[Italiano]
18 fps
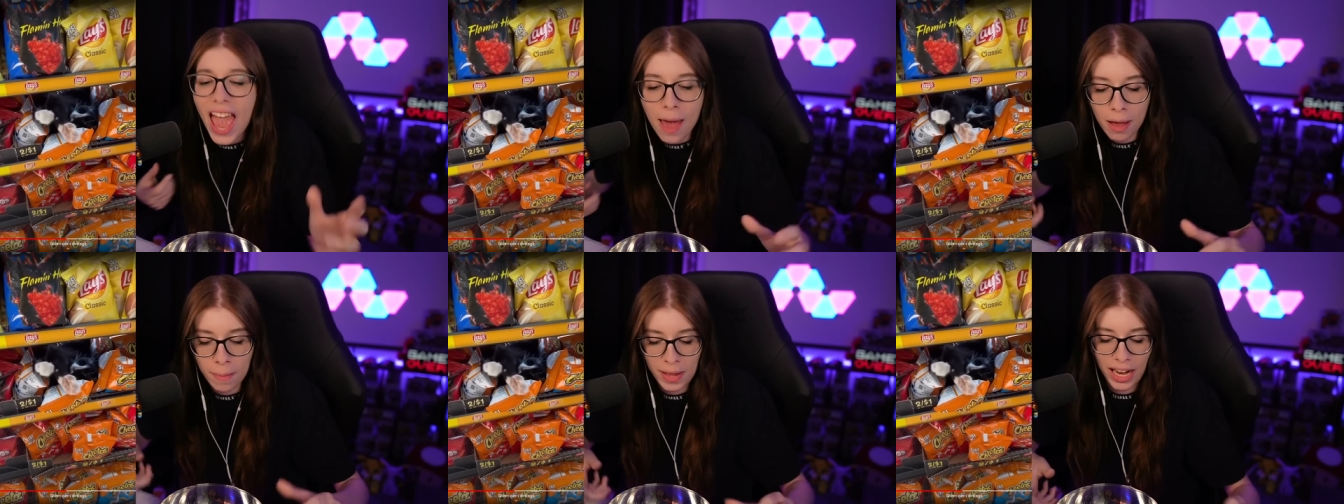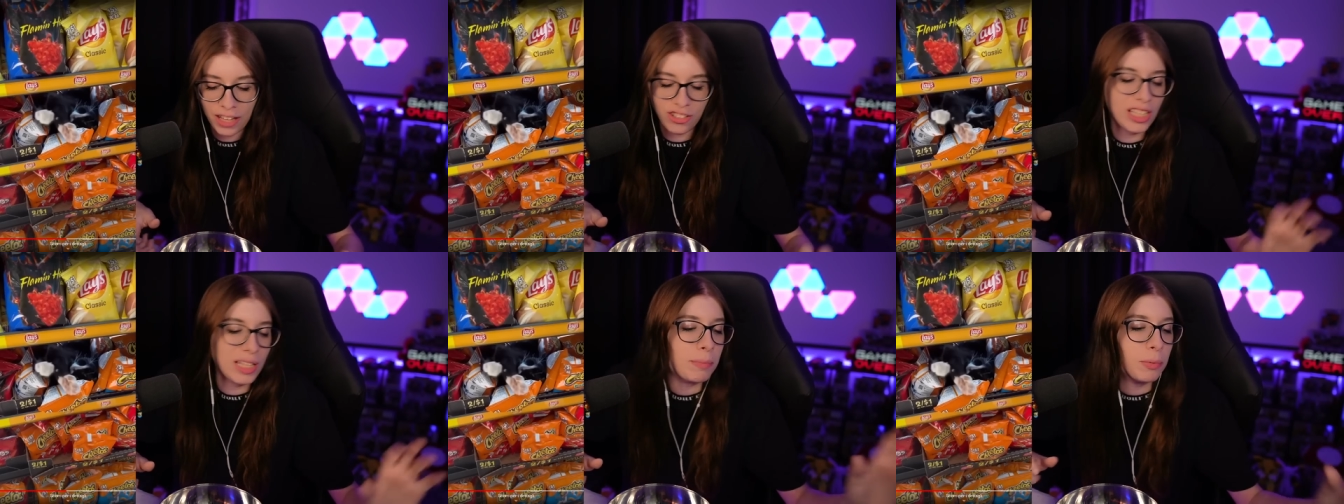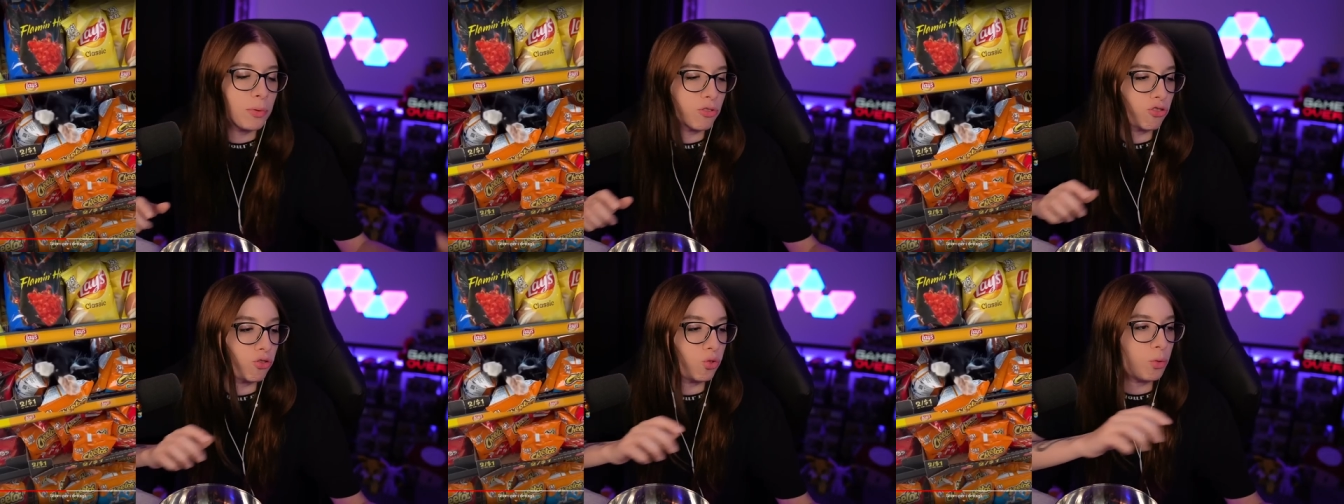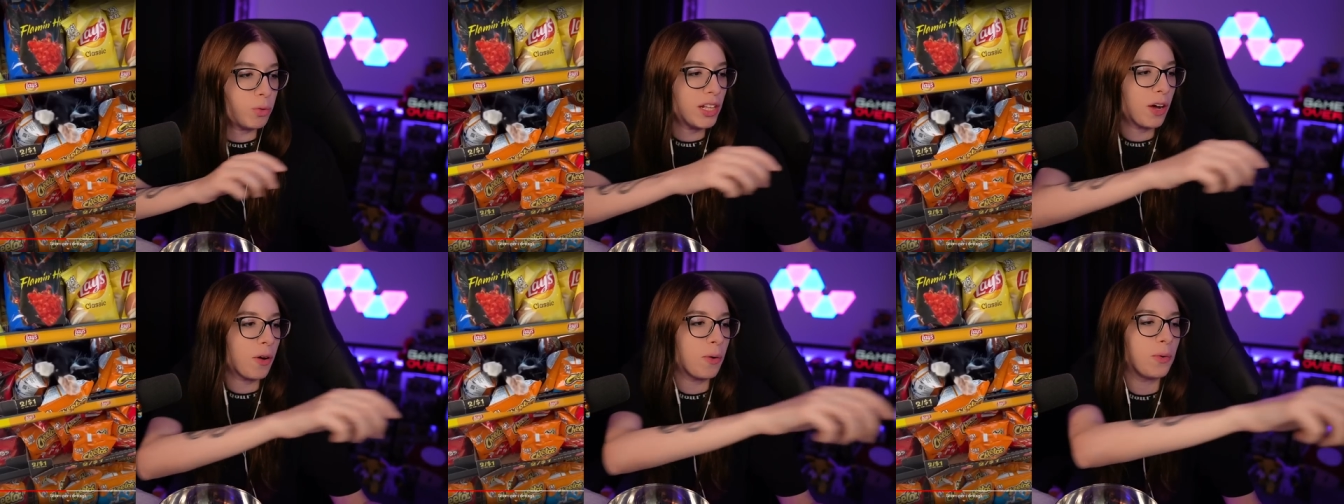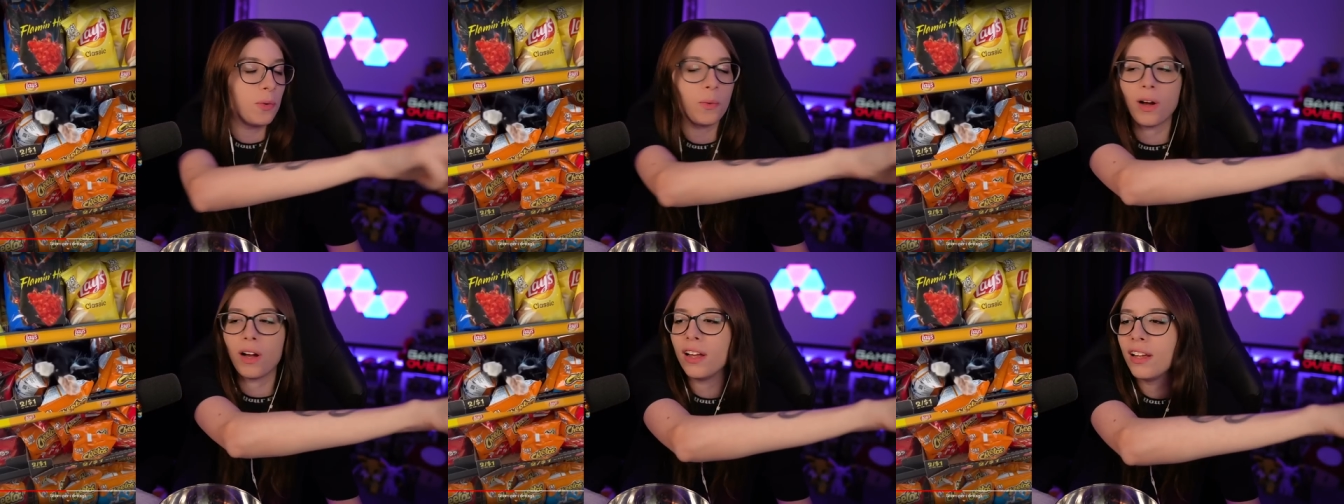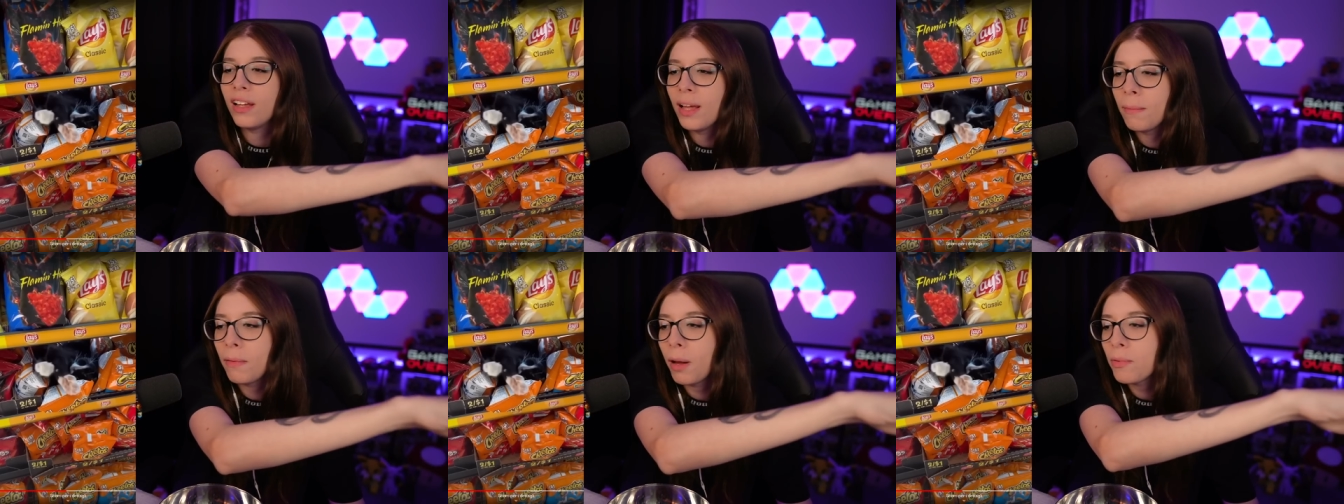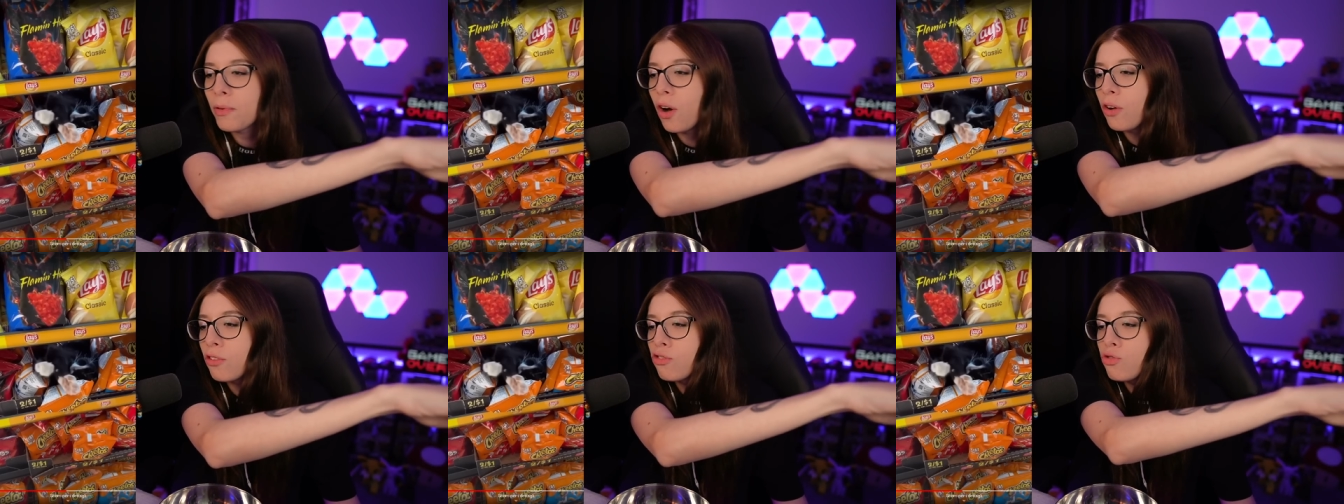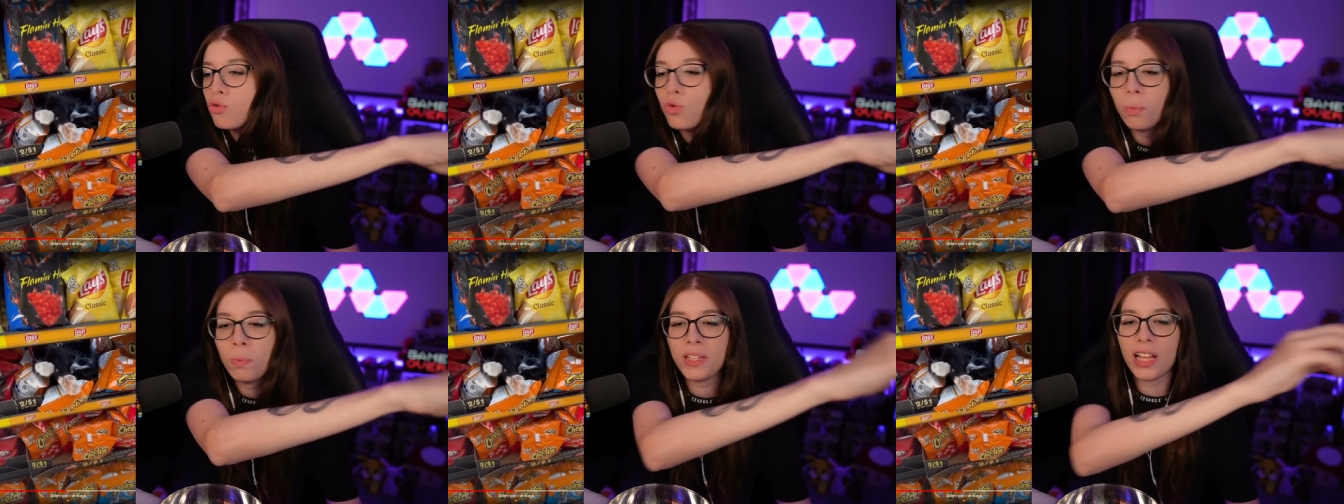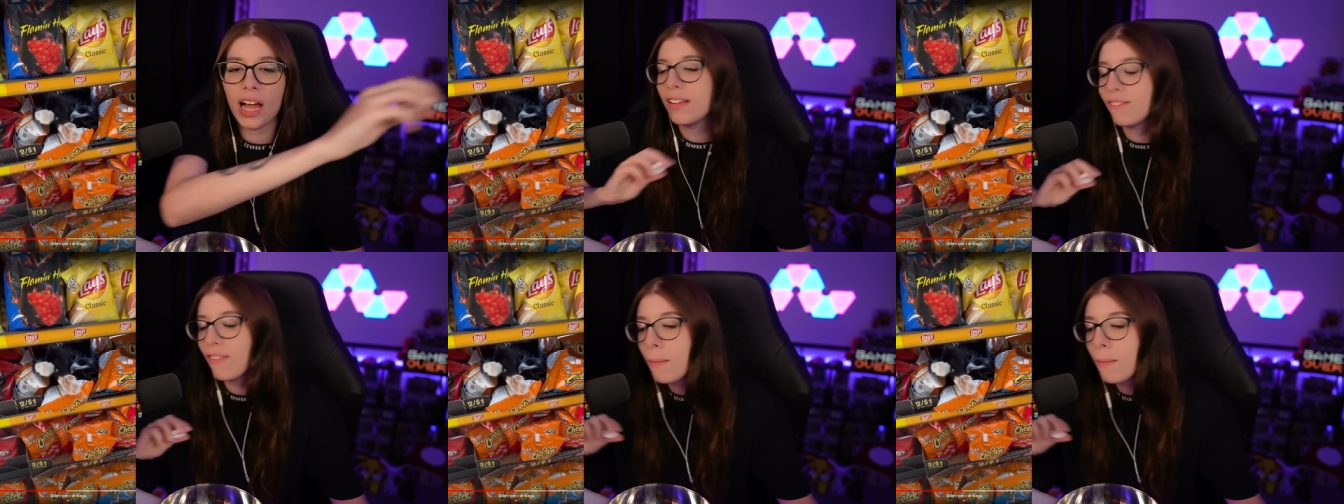Vabbè, la gente è proprio stupida comunque proprio stupida.